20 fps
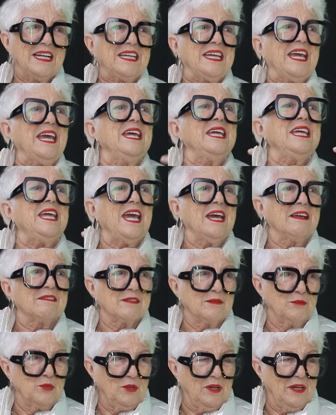Quem que é
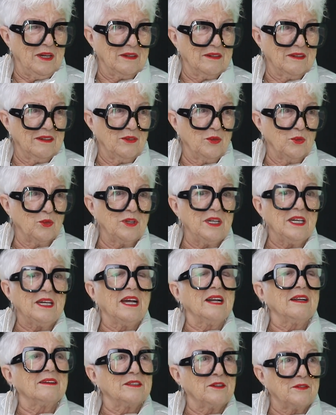essa mulher? O que,
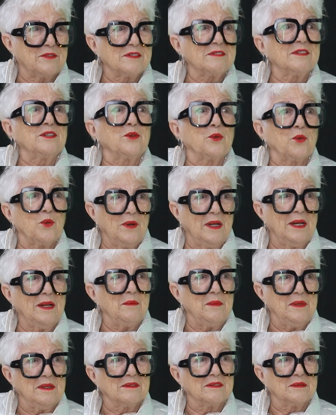que ela está fazendo com
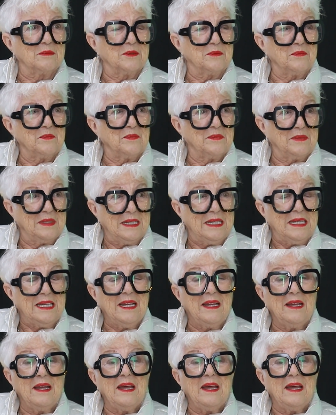ela mesma? Né?